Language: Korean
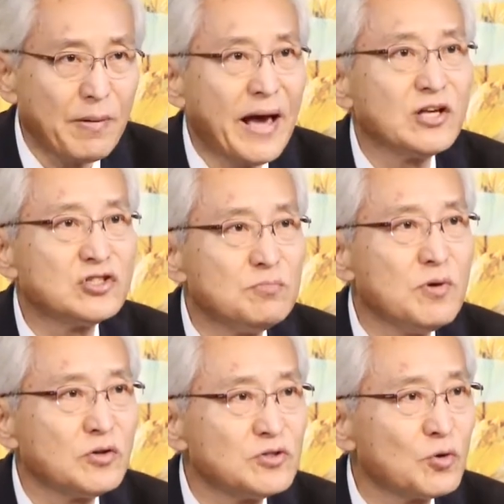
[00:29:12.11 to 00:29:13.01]

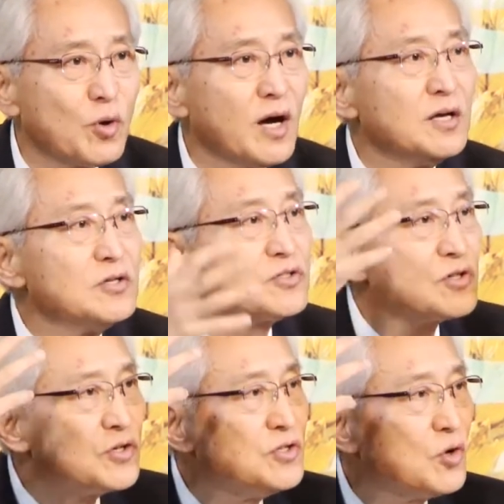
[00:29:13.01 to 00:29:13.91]
120명 정도가
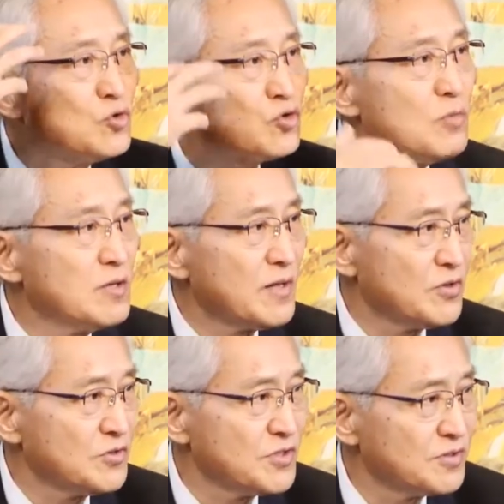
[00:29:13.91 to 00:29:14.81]
성령을 충만히 받은 것이에요.